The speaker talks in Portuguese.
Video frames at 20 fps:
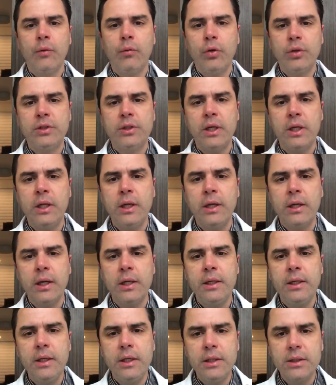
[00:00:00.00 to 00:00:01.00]
Você clica
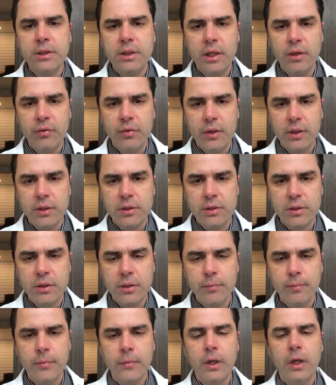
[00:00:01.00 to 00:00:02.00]
ali em
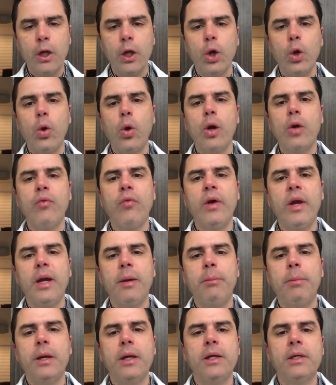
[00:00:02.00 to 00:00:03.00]
inscrever-se, logo vai
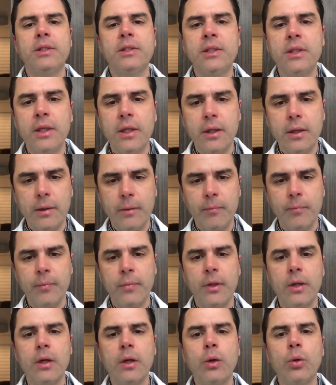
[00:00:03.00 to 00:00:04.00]
aparecer
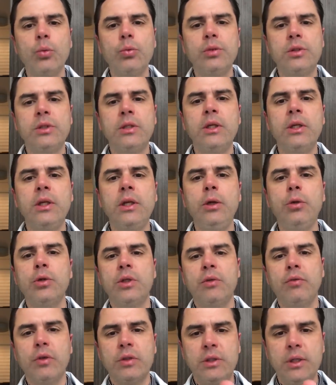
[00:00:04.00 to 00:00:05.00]
um sininho
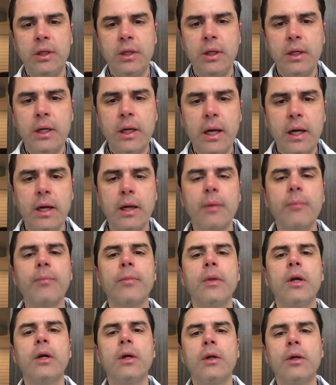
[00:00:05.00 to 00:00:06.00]
se você
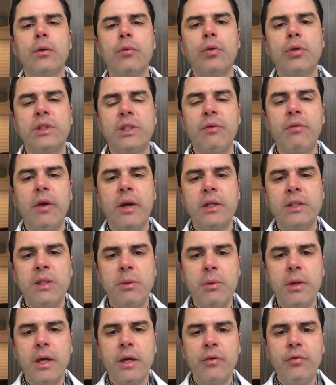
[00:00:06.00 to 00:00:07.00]
clicar, você vai
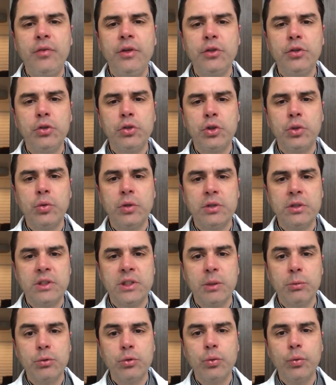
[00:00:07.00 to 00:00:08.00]
receber avisos que nós
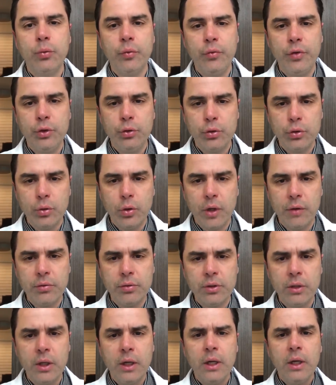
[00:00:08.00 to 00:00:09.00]
estamos com vídeos
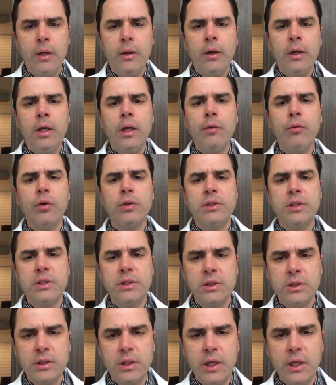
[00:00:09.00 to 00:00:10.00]
novos e você
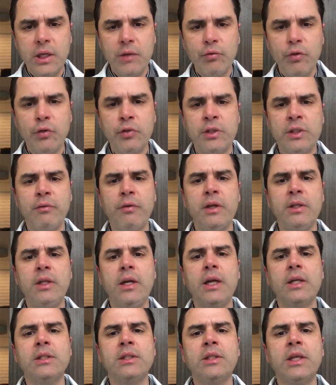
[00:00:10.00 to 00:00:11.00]
se inscrevendo, você vai
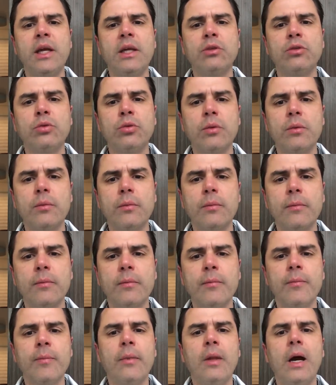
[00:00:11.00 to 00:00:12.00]
ter acesso
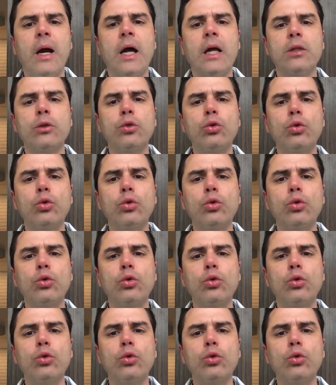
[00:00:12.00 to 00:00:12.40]
a